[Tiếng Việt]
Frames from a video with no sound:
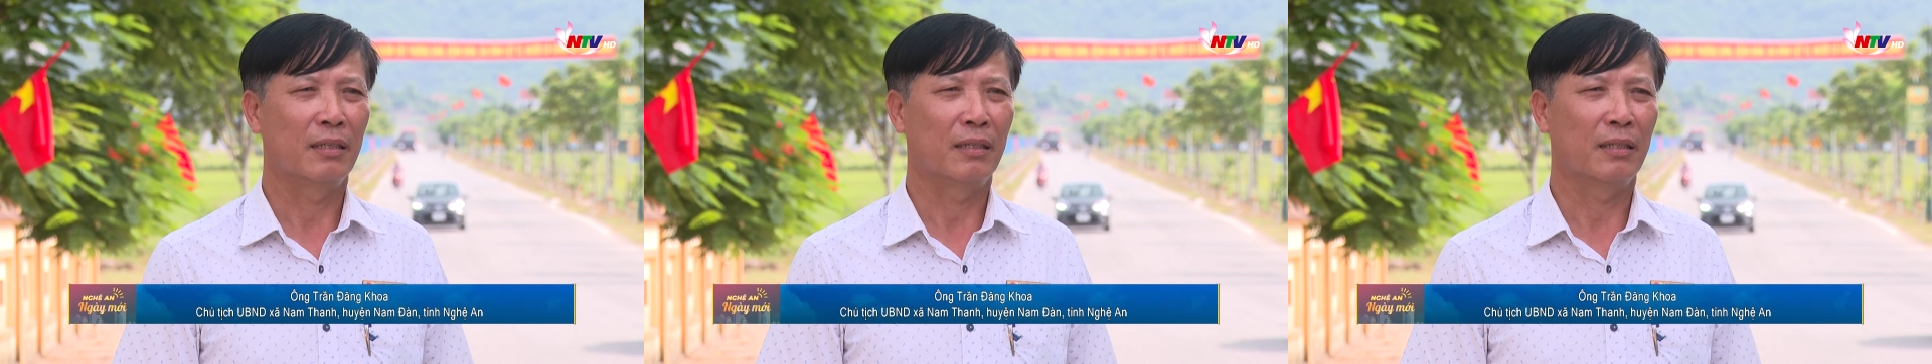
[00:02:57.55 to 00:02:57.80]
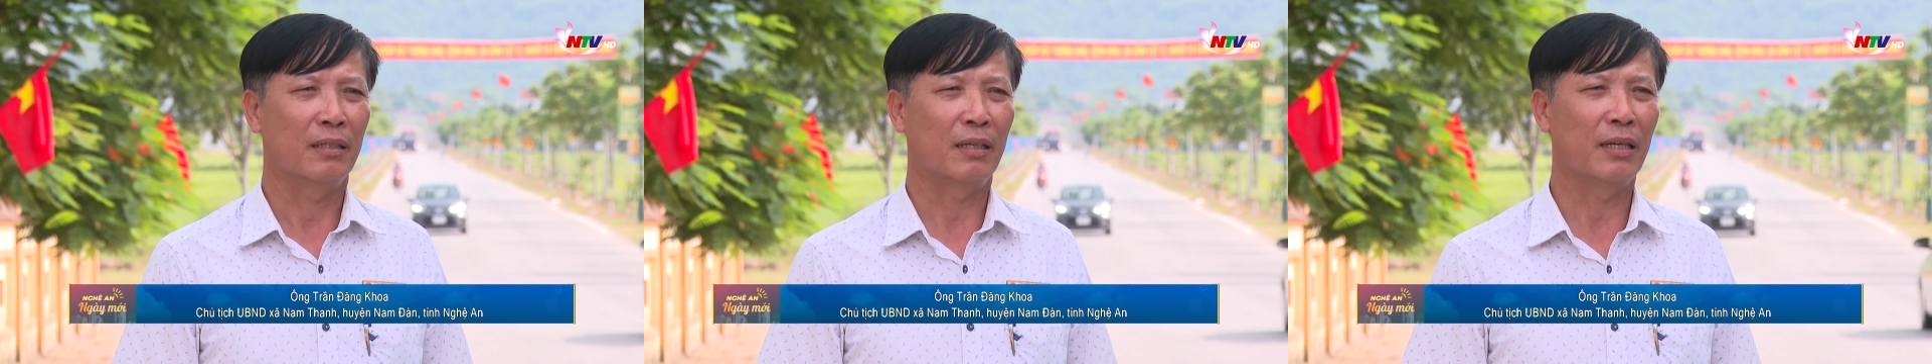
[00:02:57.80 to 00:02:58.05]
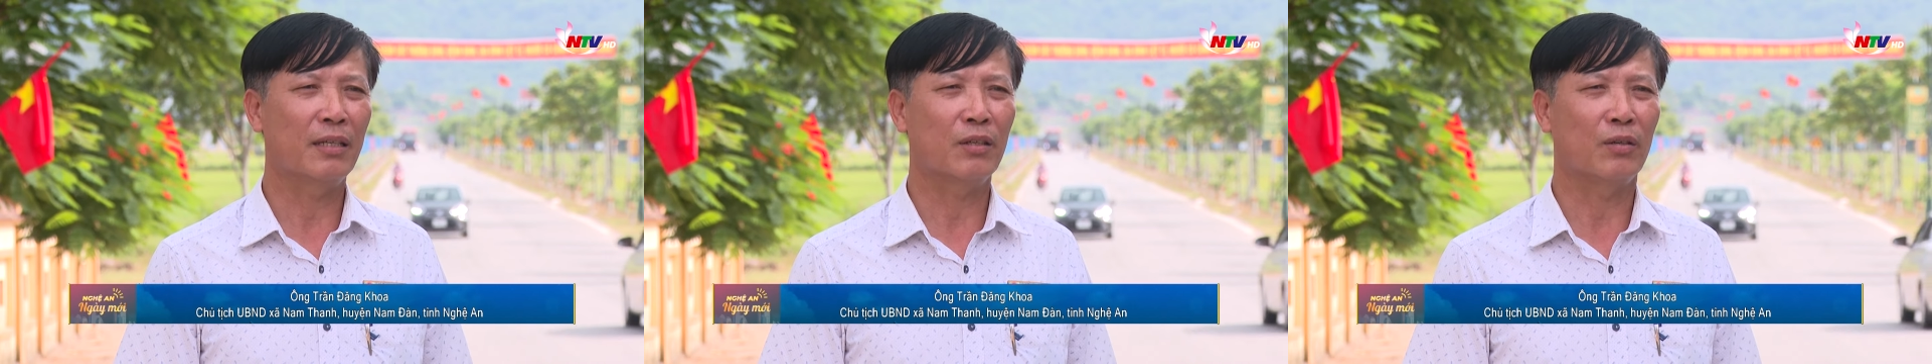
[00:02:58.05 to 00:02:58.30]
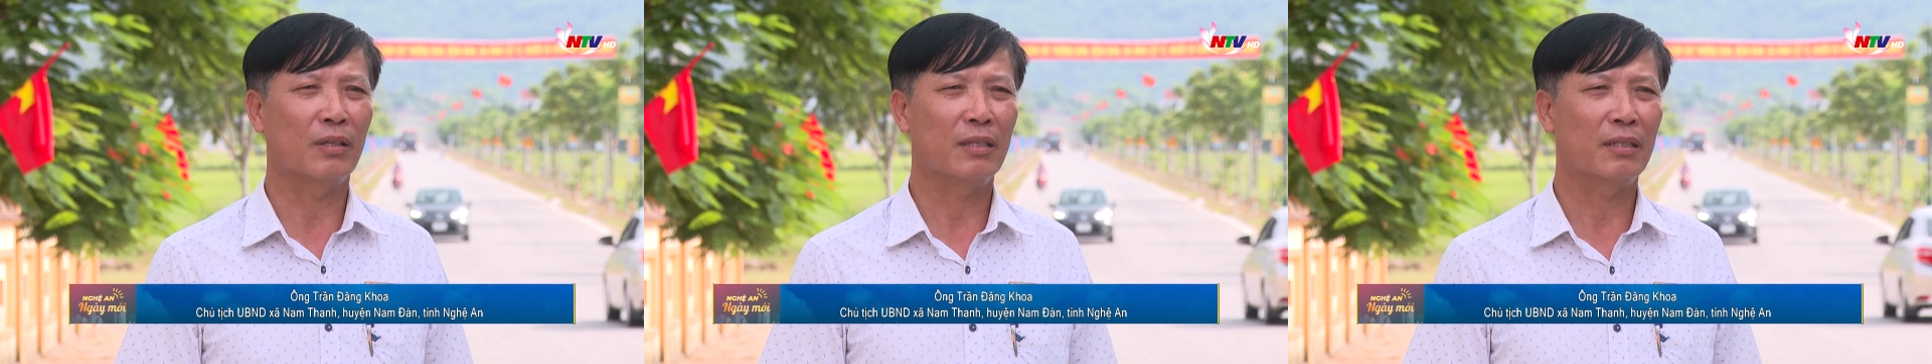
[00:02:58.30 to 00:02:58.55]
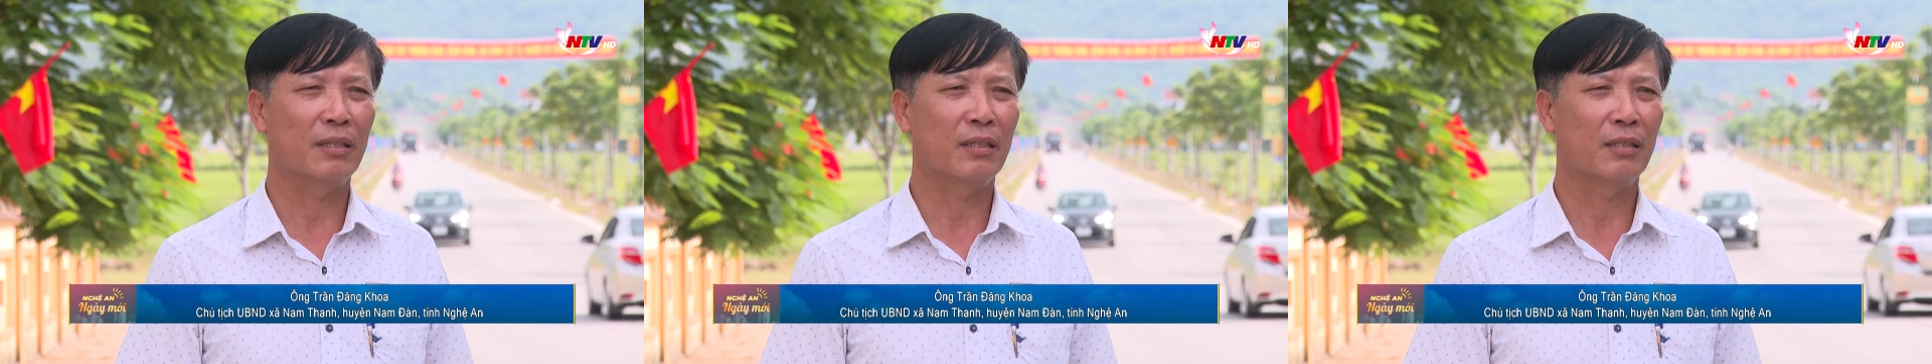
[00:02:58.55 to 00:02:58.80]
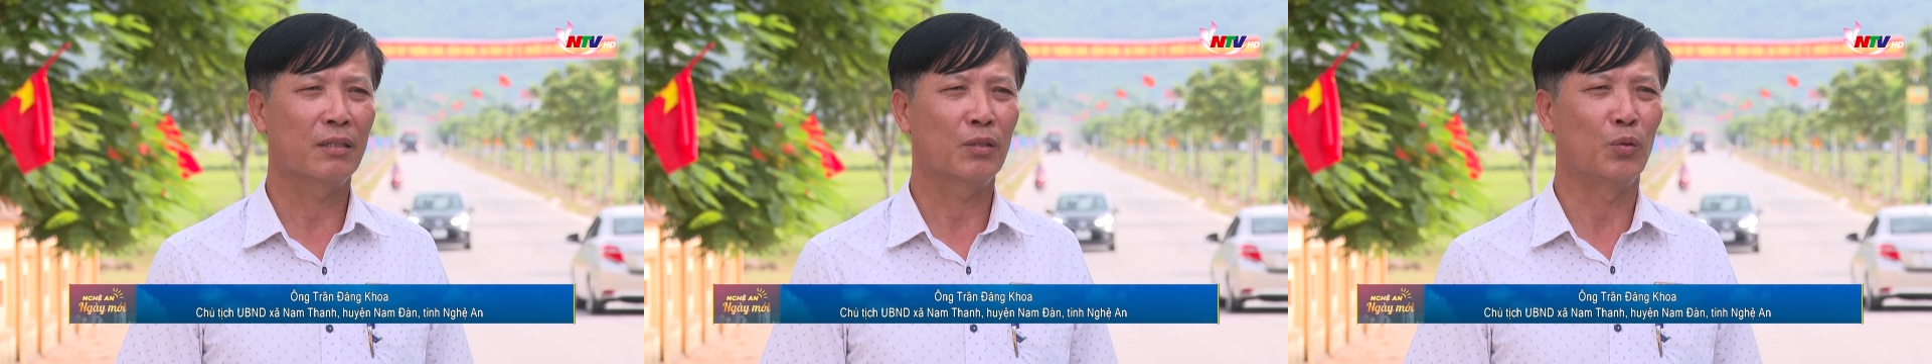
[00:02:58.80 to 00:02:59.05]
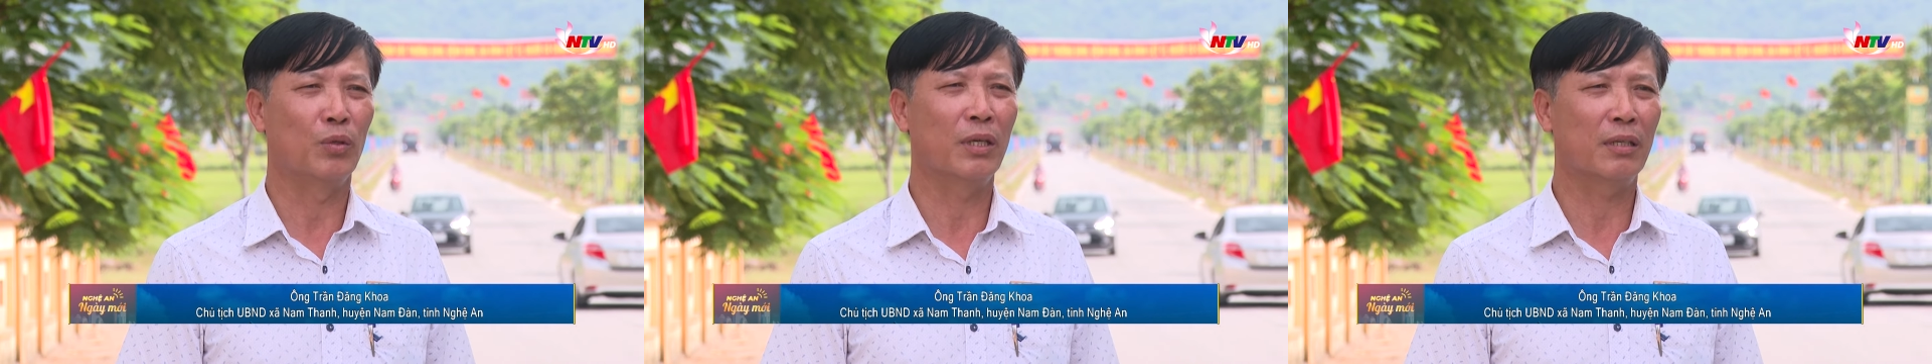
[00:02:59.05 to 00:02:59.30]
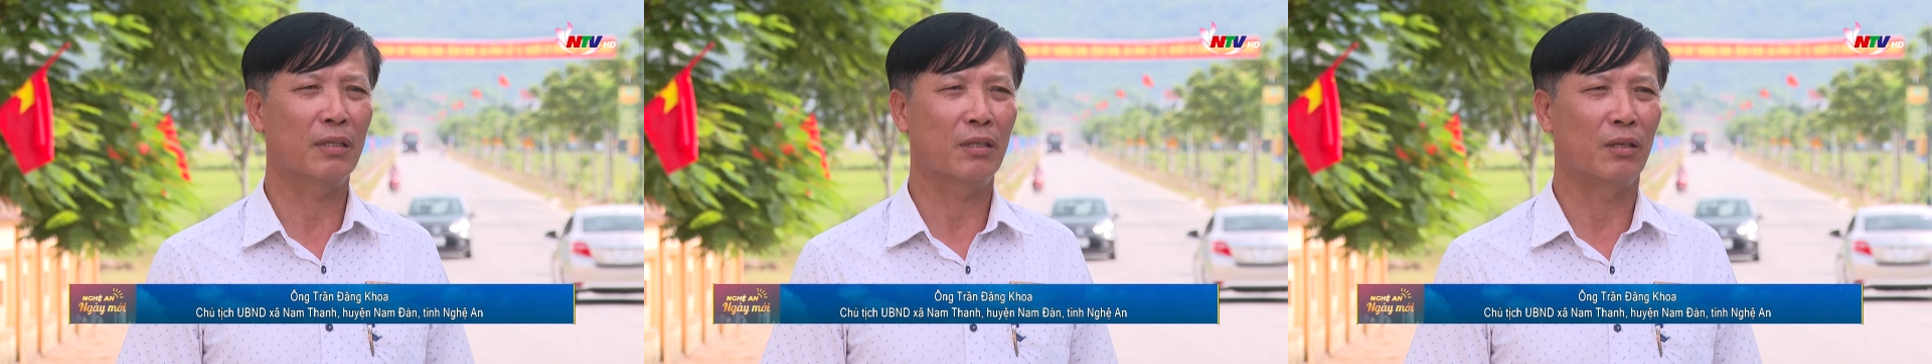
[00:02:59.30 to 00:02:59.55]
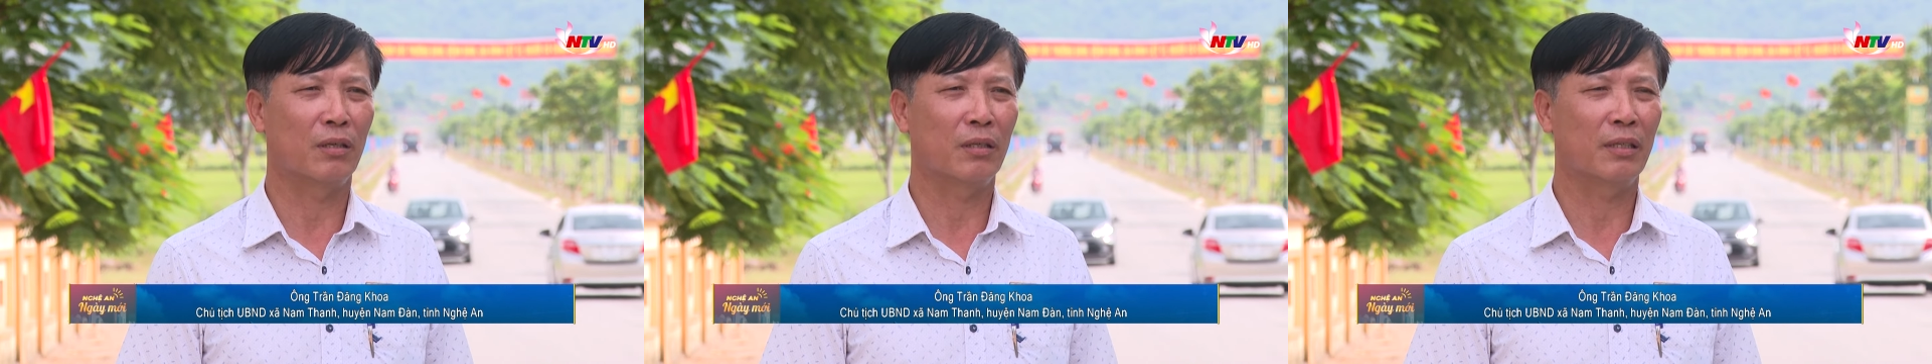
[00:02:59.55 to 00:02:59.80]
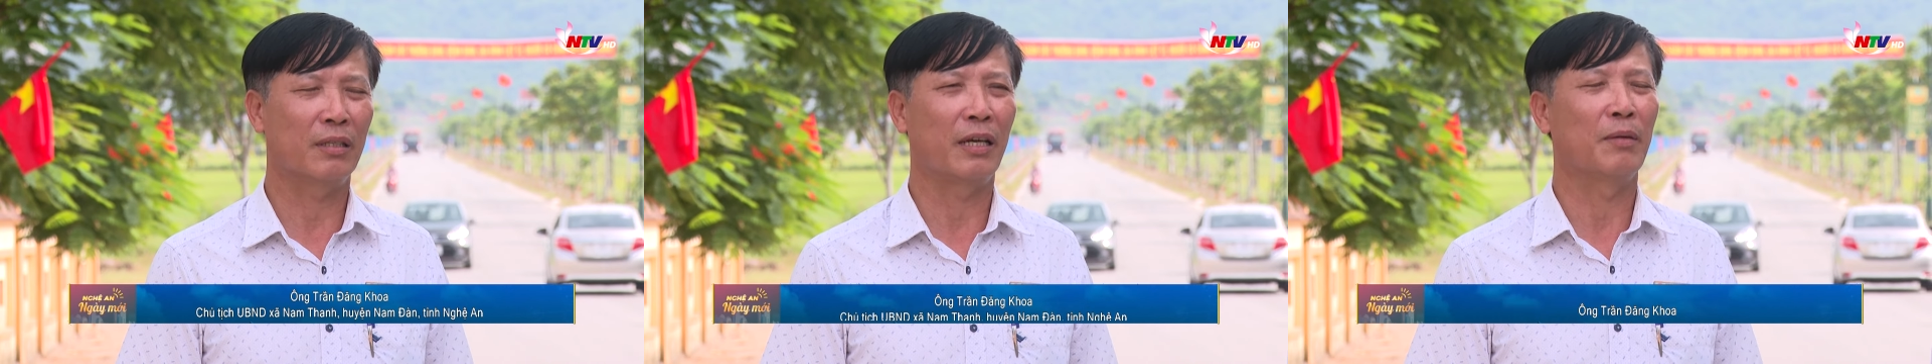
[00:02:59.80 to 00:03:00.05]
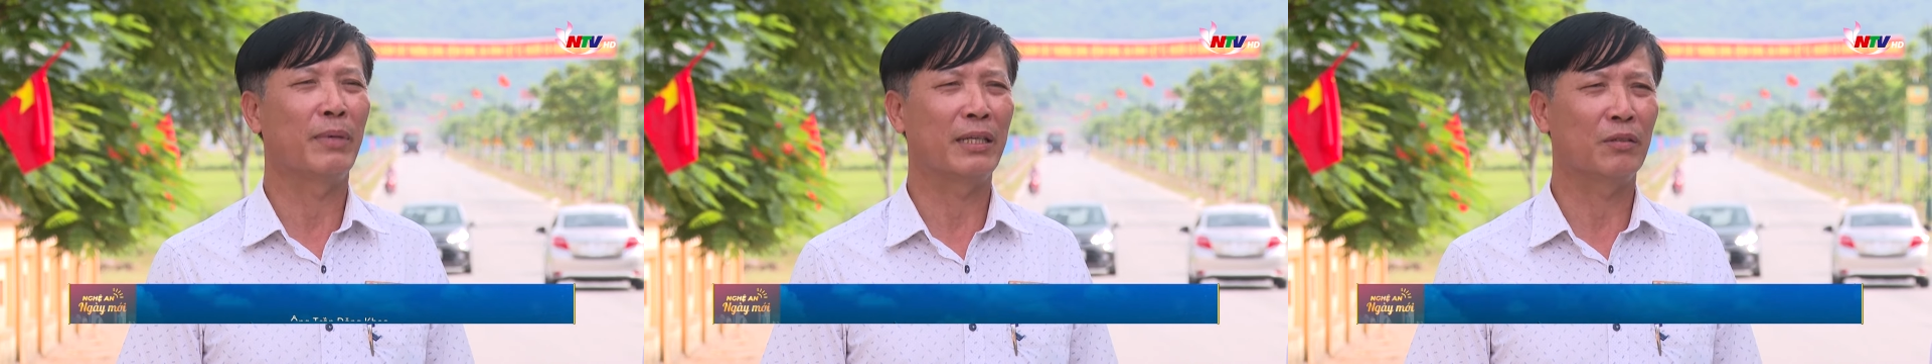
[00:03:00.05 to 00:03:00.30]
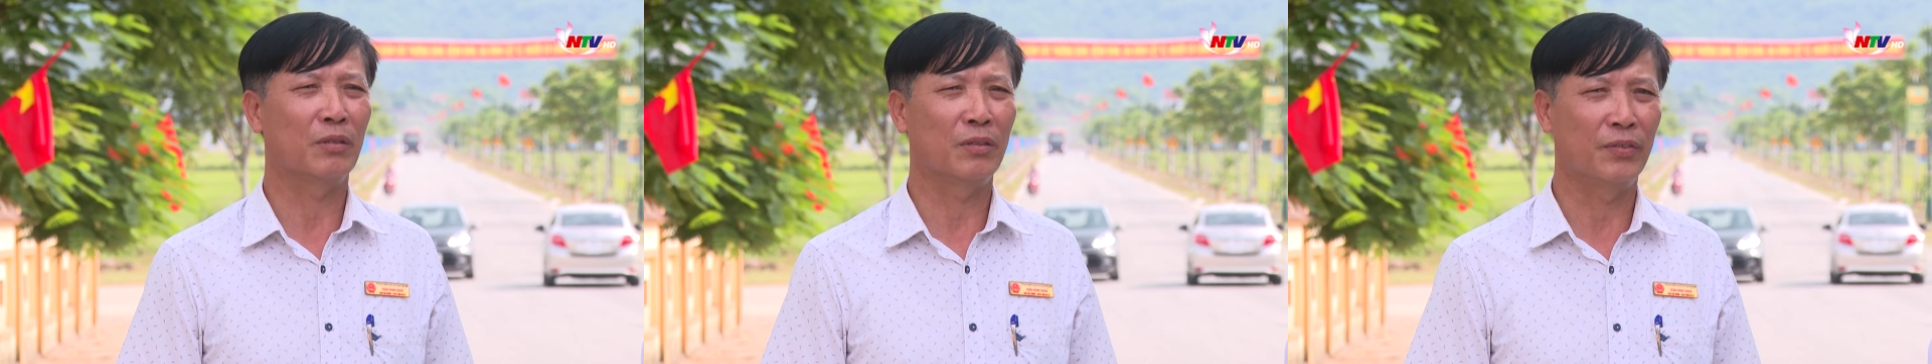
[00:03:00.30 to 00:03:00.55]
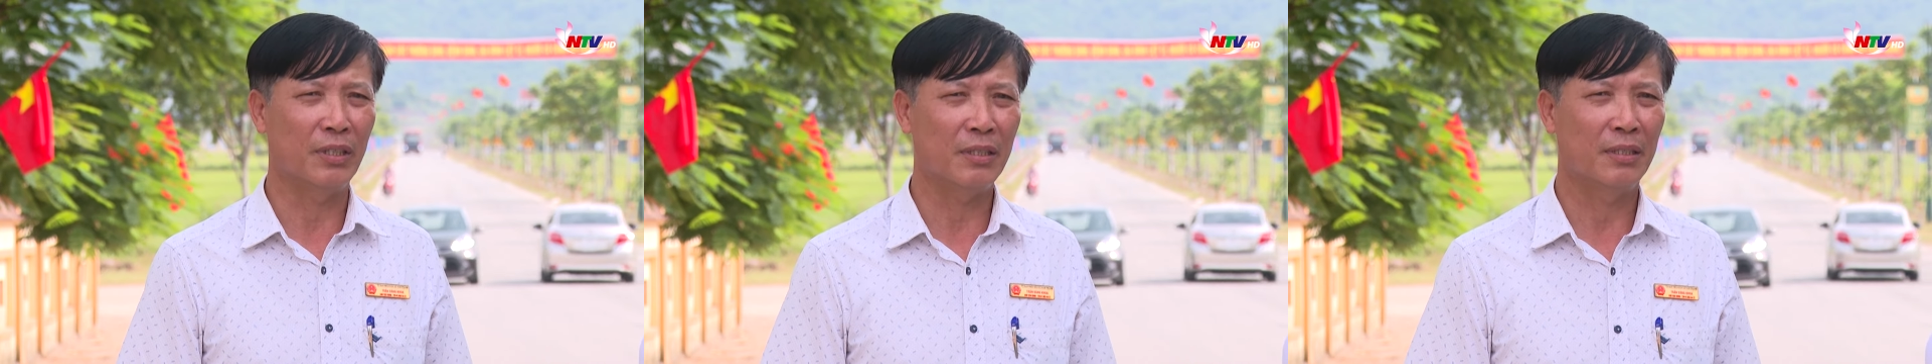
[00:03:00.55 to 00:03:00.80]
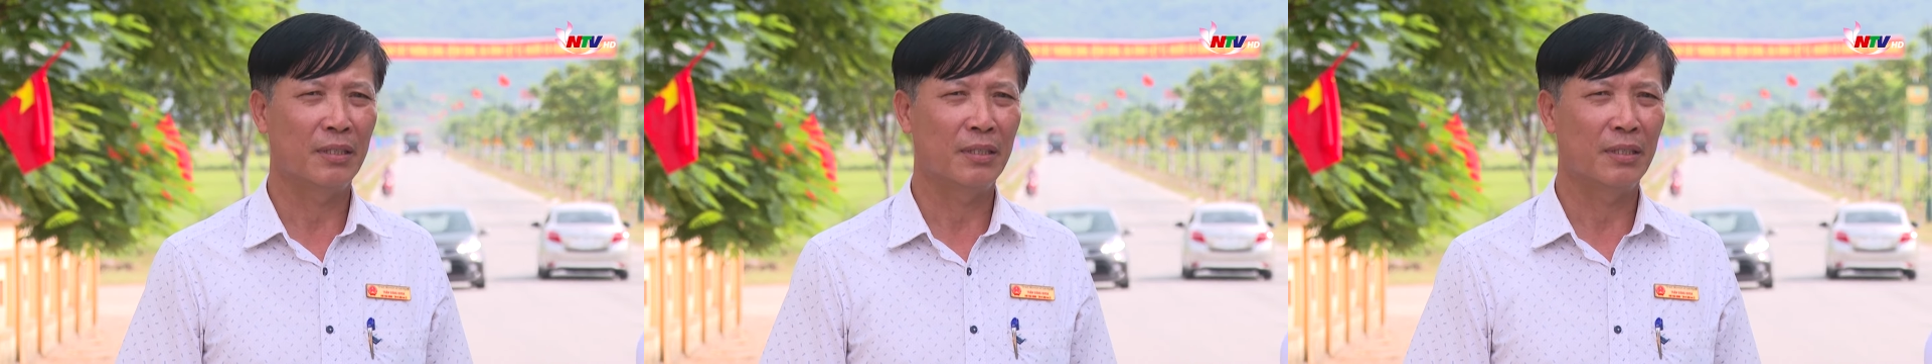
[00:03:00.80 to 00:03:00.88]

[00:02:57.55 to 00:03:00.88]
ừ, cây con là chủ lực có cái thế mạnh của địa phương.